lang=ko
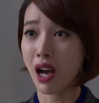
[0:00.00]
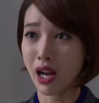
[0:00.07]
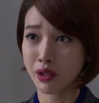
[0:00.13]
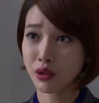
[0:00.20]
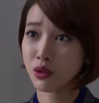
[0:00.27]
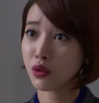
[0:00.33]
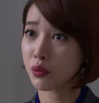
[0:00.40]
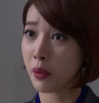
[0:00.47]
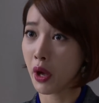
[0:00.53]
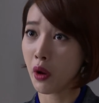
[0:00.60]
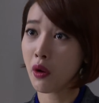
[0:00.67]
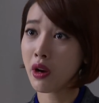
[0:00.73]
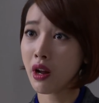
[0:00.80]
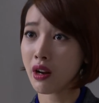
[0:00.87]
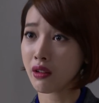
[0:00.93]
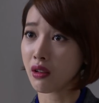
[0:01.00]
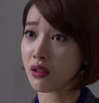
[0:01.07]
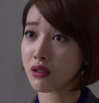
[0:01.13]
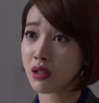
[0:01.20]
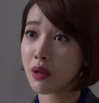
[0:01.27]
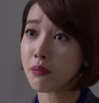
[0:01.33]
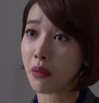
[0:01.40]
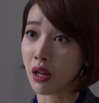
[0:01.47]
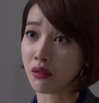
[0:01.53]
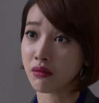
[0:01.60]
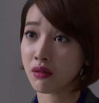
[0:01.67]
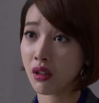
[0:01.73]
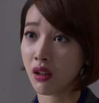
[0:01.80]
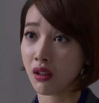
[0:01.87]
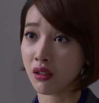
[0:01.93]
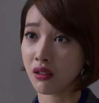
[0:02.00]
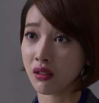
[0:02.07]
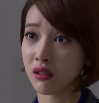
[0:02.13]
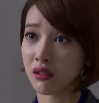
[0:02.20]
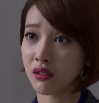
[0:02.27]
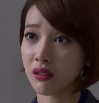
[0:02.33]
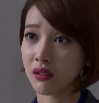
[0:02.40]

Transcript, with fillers: 아직도 배워야 할 게 참 많다